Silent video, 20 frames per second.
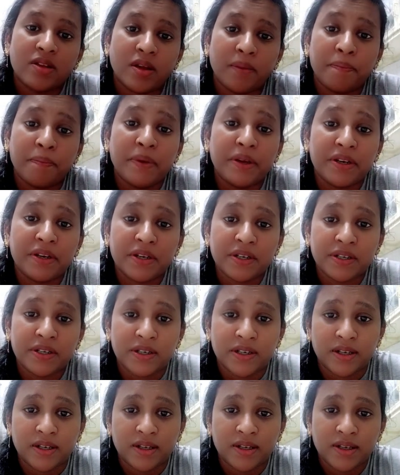తప్పేంటి
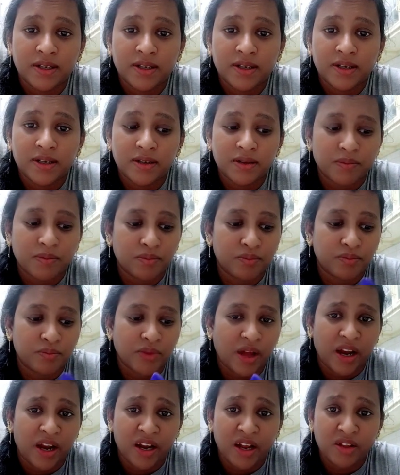
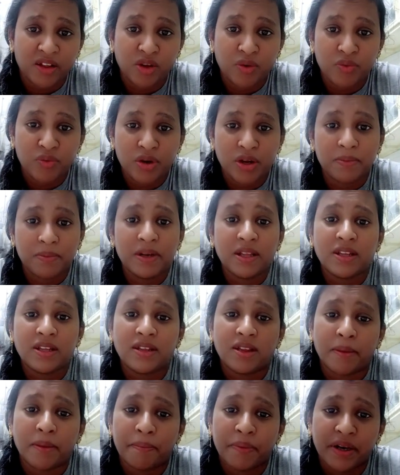అన్న తమ్ముడు అని
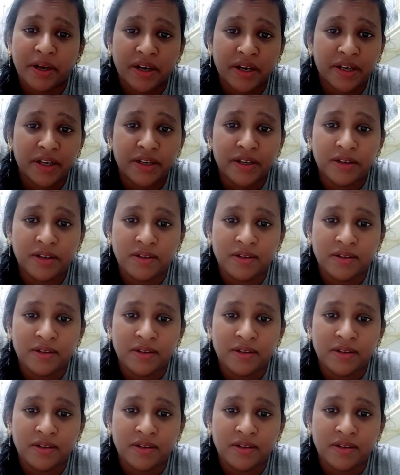పిలిస్తే తప్పేంటి